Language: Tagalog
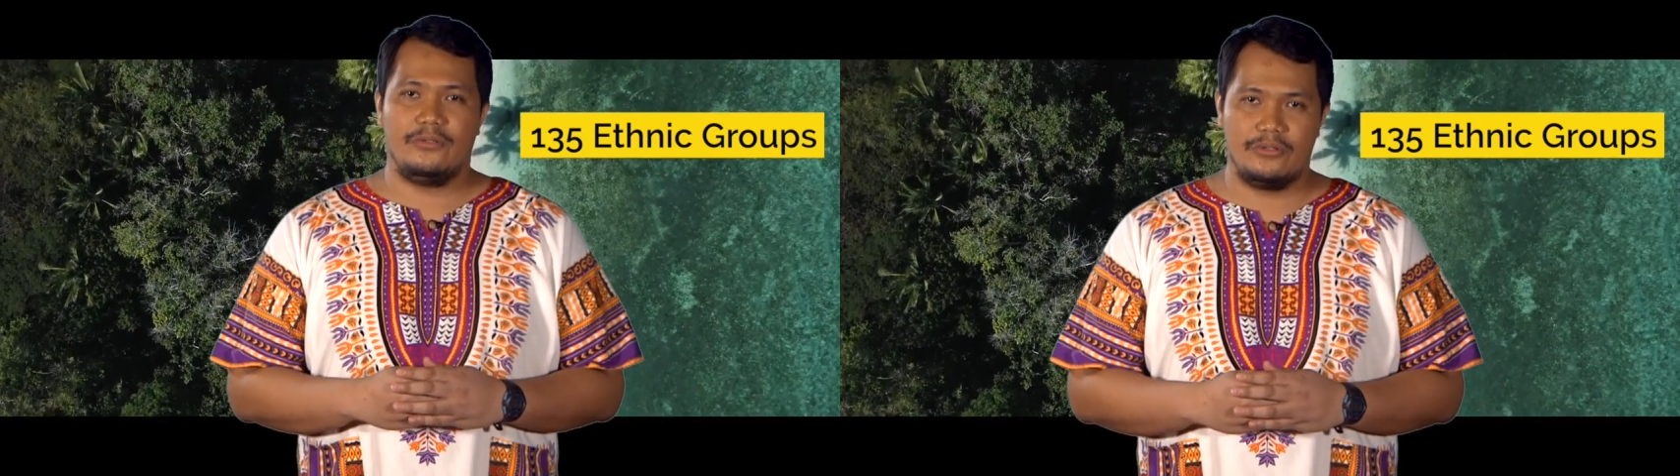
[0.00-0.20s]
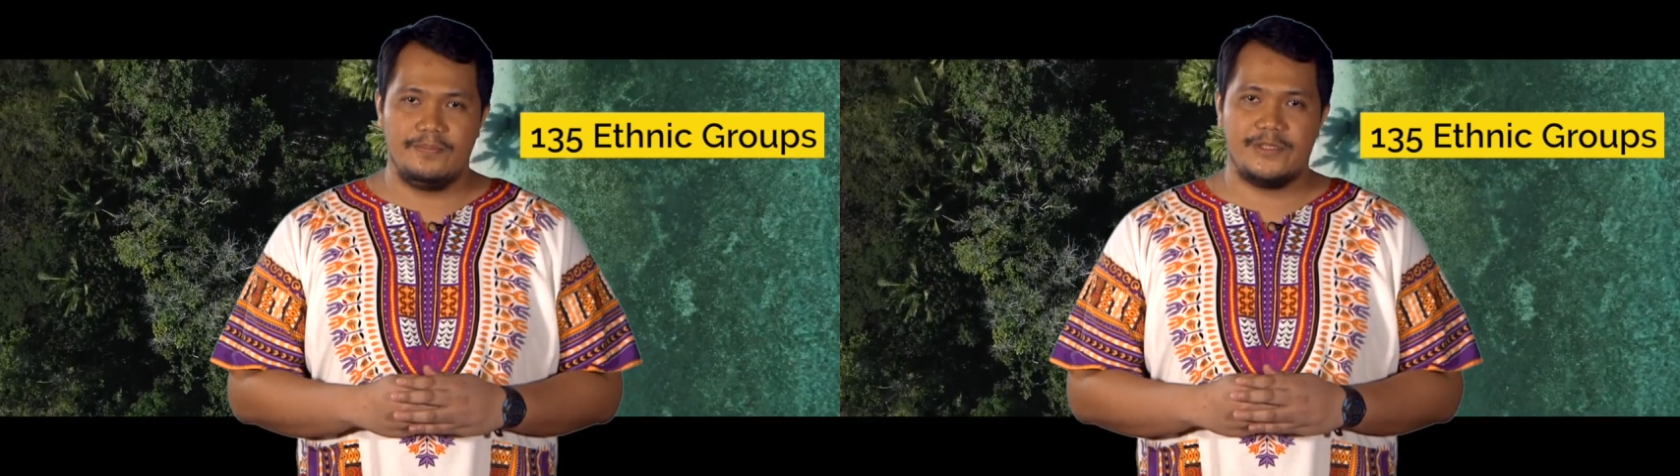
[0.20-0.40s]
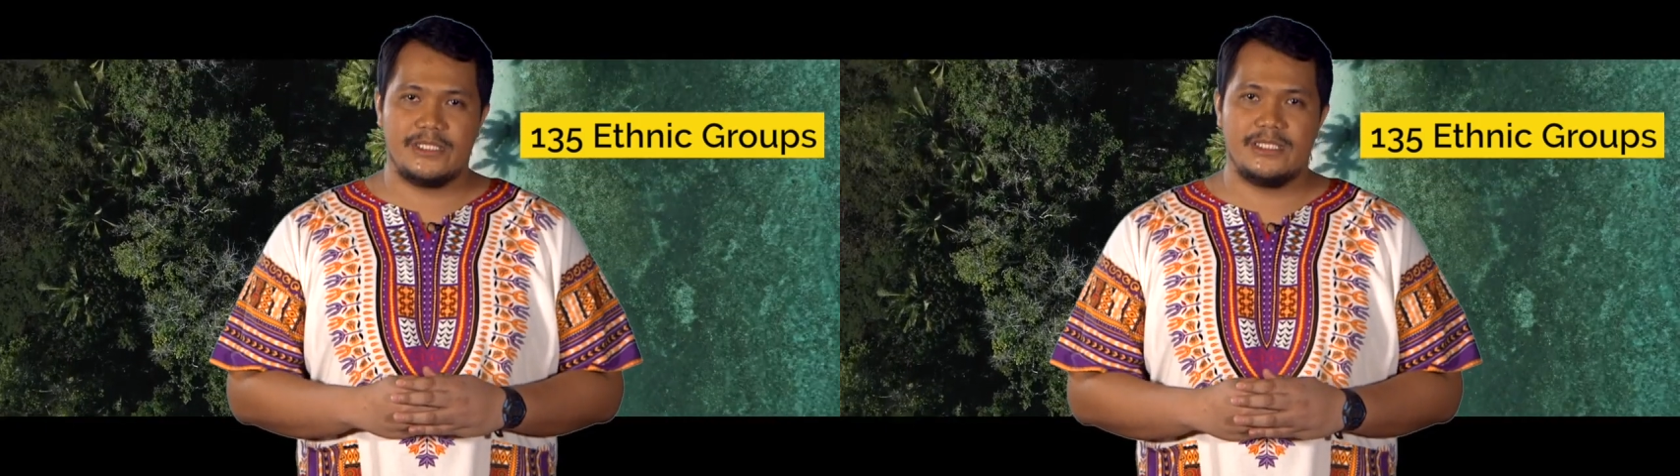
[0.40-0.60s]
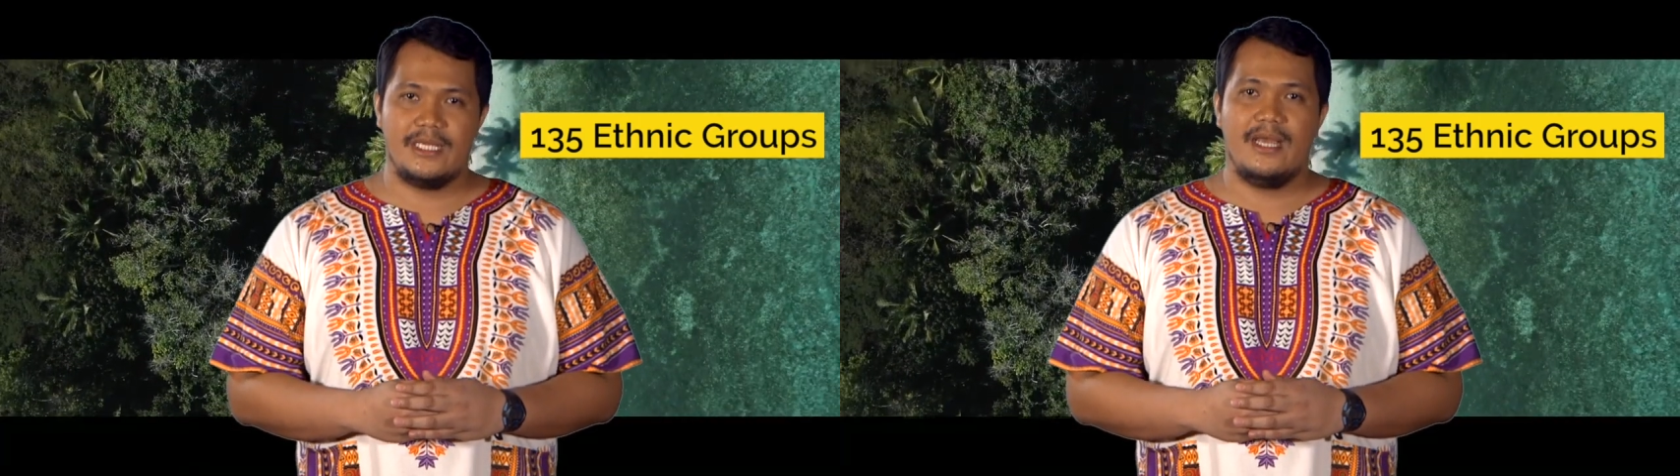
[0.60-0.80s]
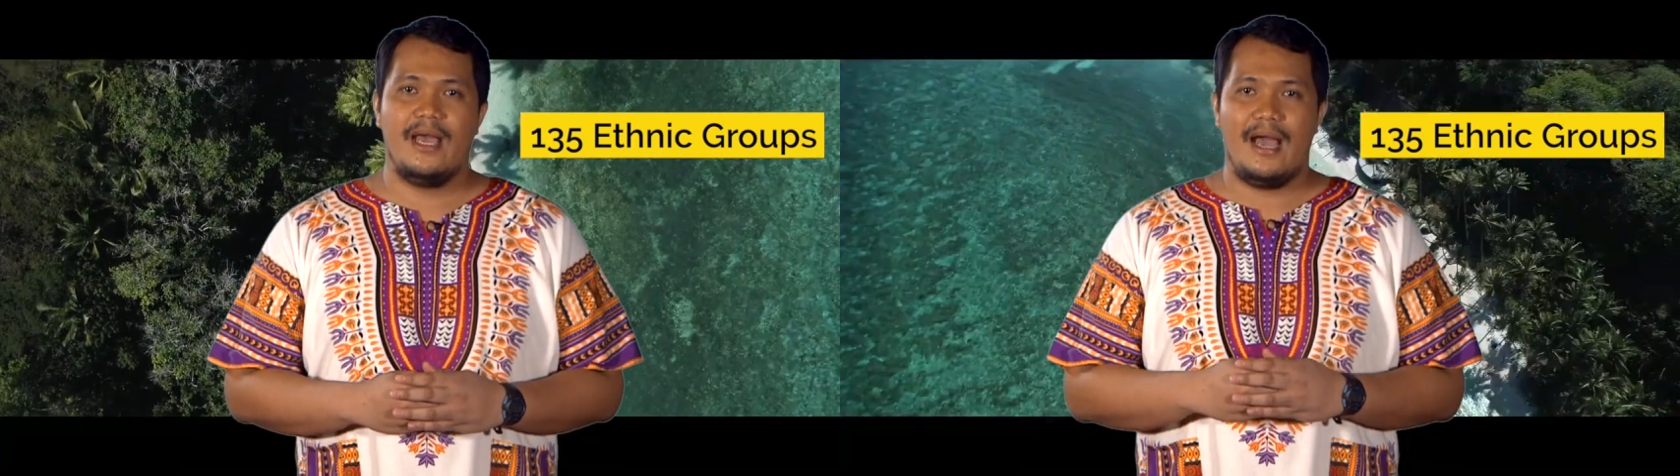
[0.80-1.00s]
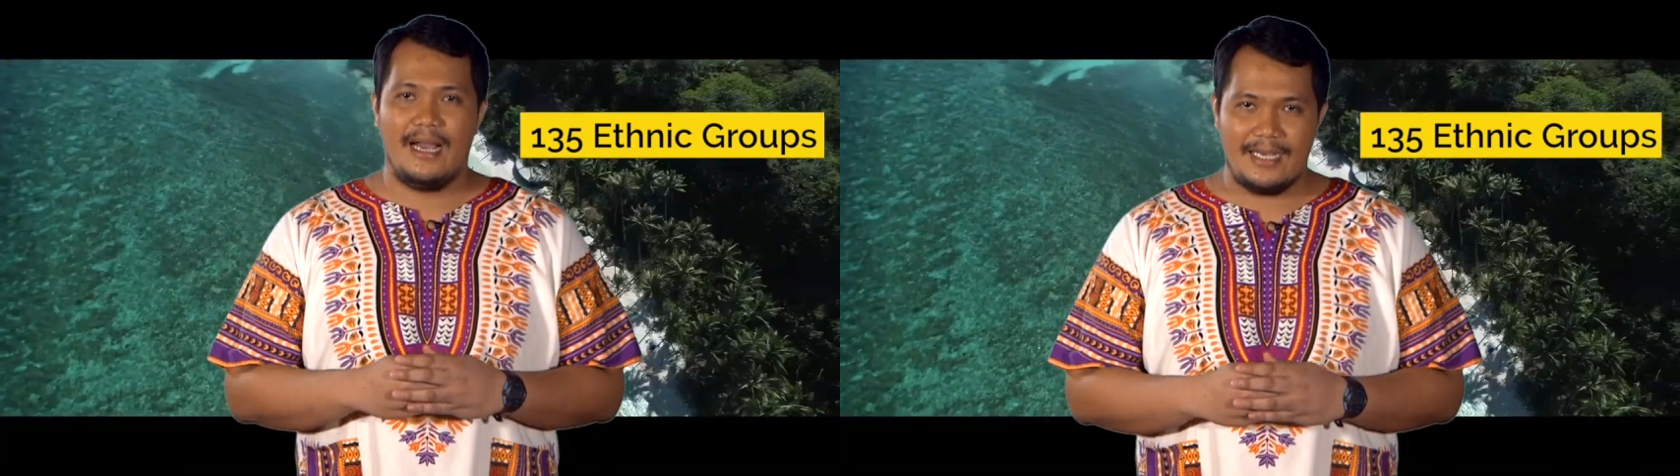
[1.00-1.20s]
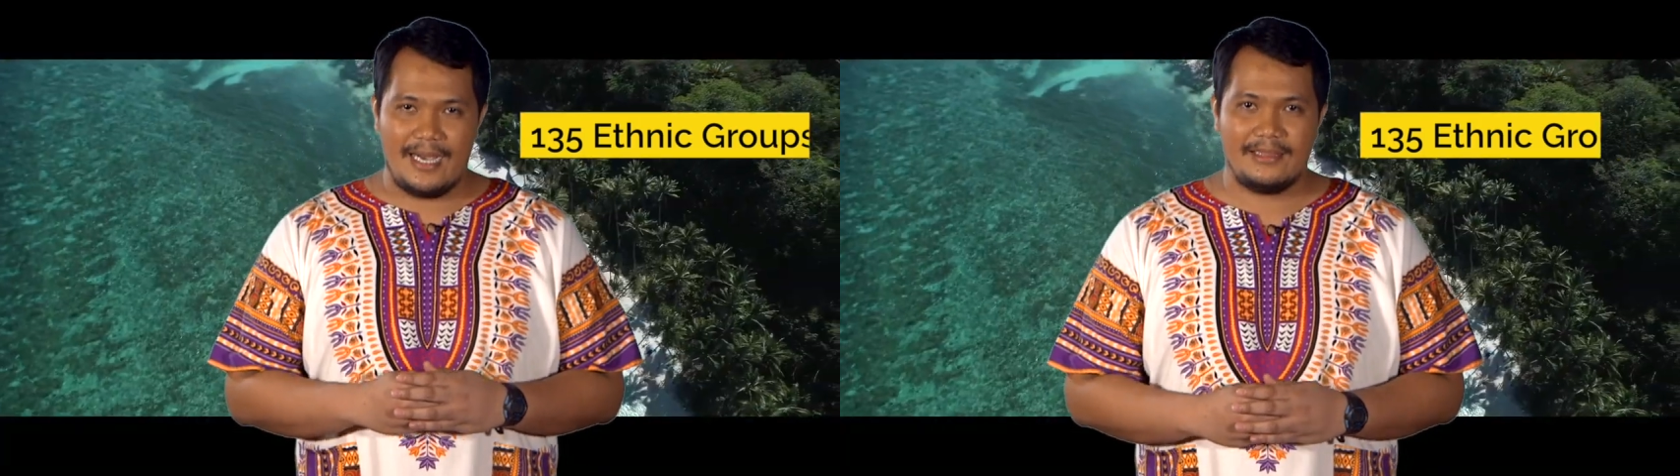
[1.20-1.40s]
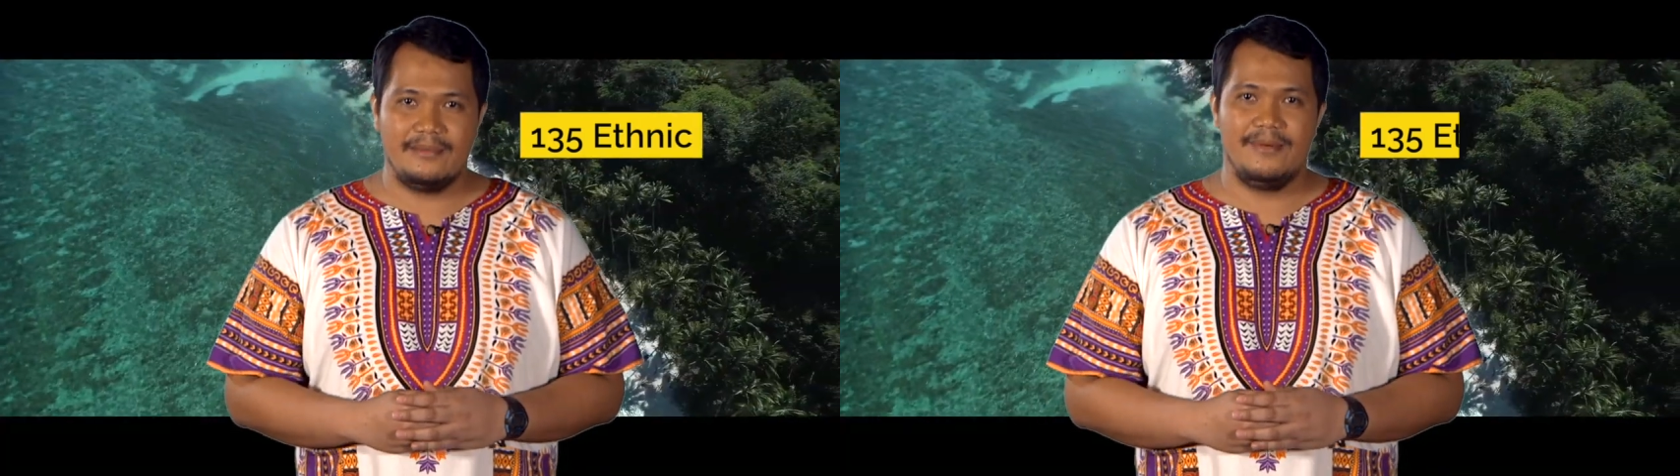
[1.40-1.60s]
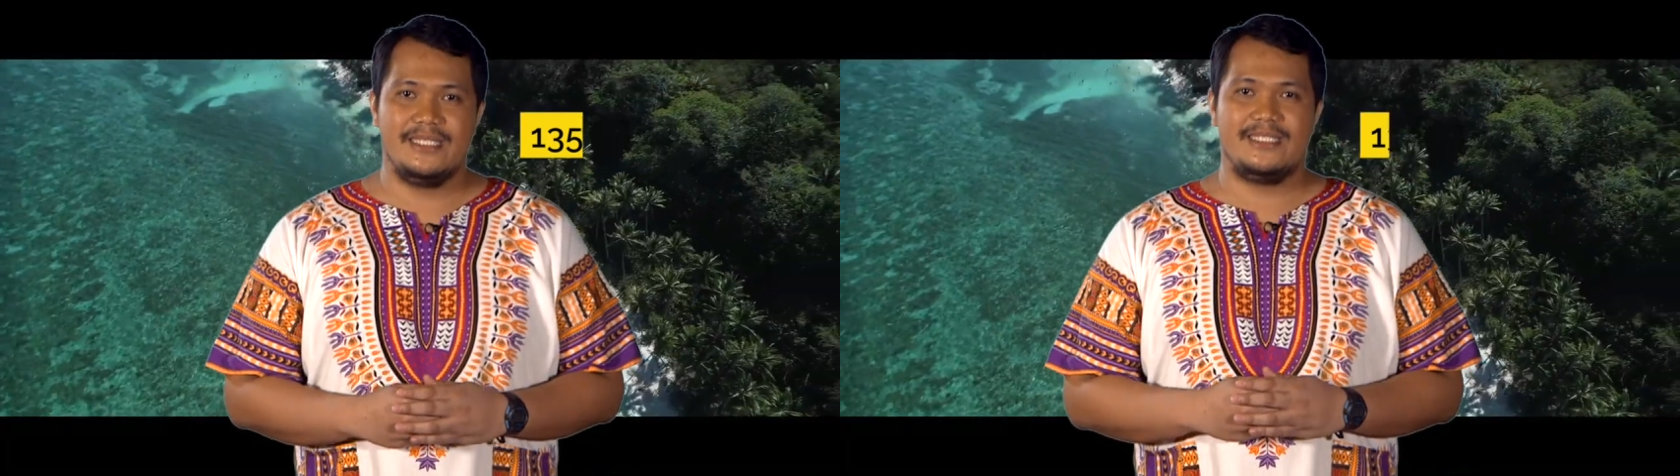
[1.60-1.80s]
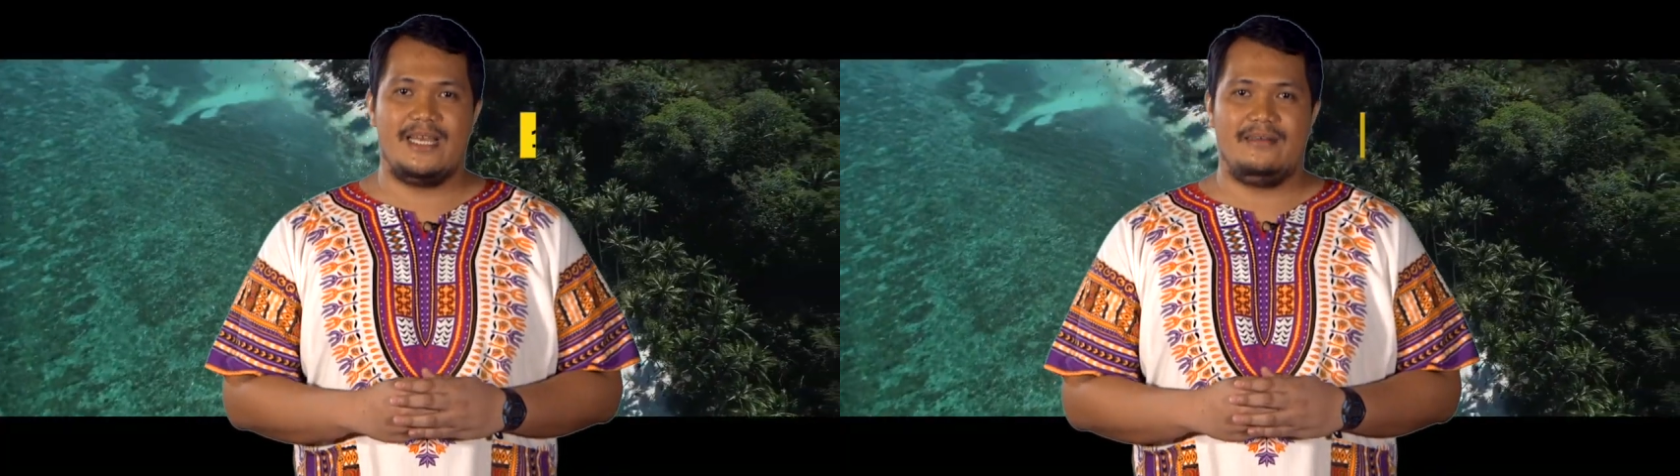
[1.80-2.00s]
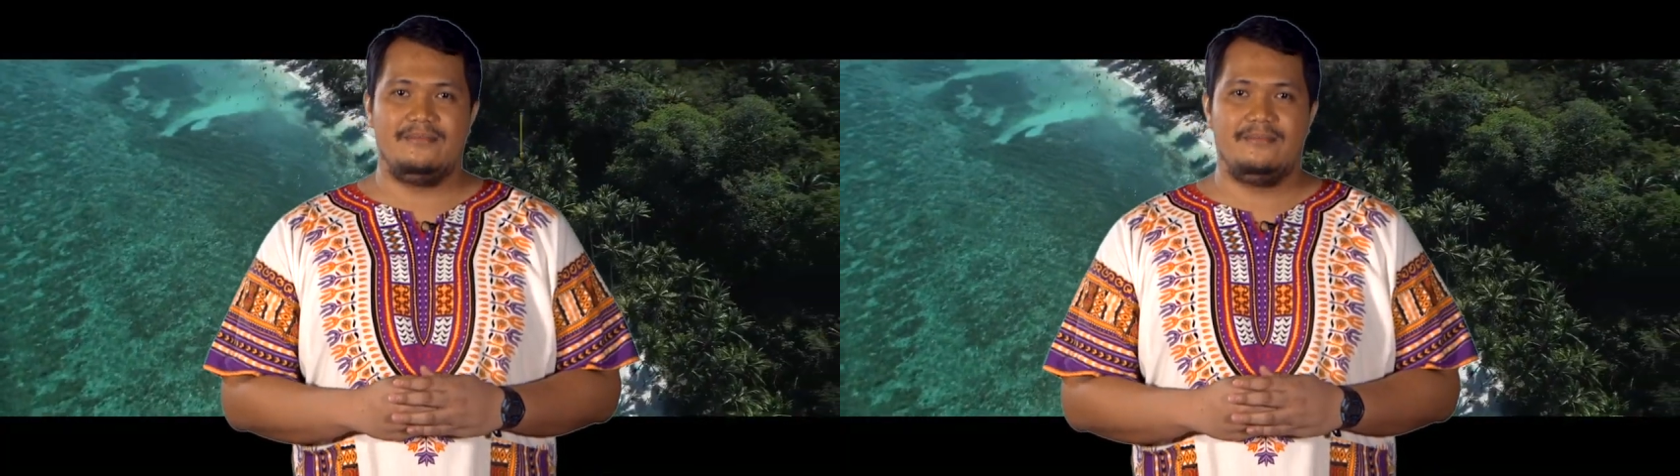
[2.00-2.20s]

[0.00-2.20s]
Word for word: groups ang ating bansa.